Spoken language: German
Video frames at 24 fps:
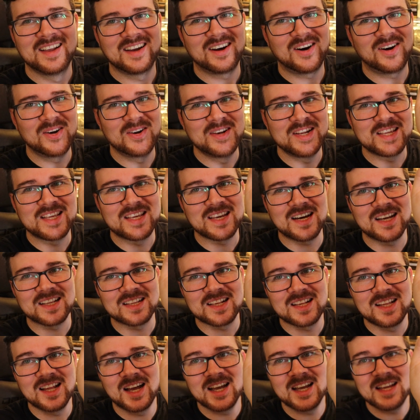Auch nicht gerade
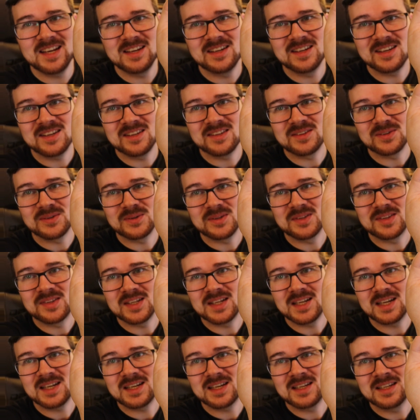klein, ne? also
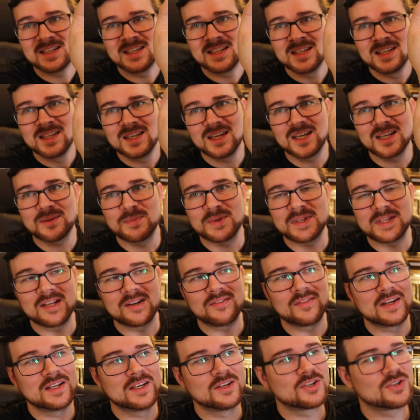Godzilla hat
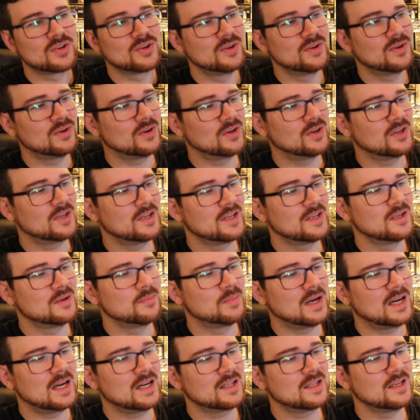mittlerweile schon eine ordentliche,
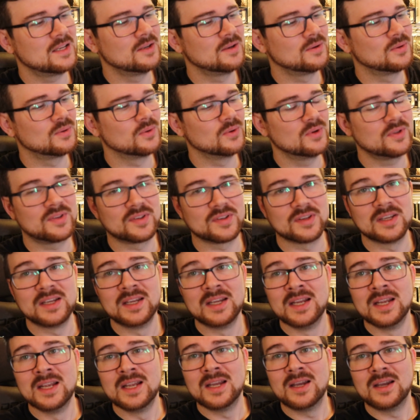beachtliche Größe.
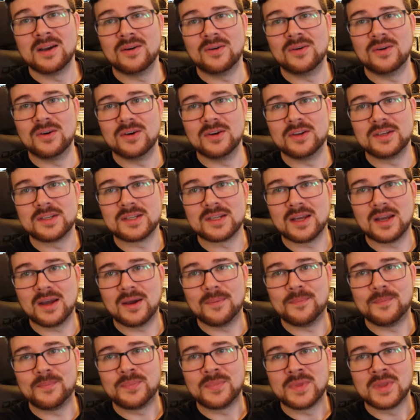Und
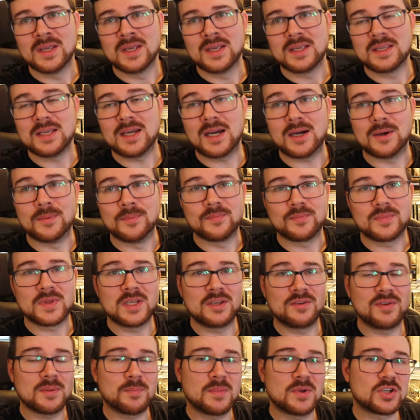ähm, ja,
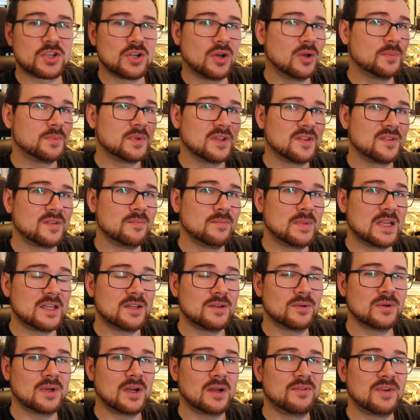ich werde mal schauen, ob das ein
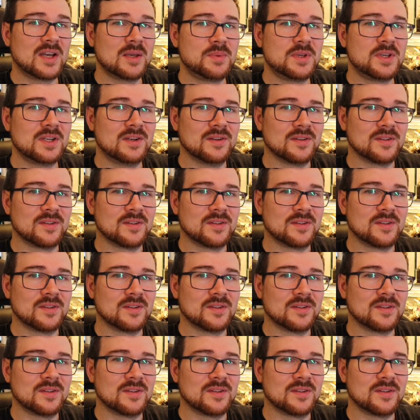Männchen oder ein Weibchen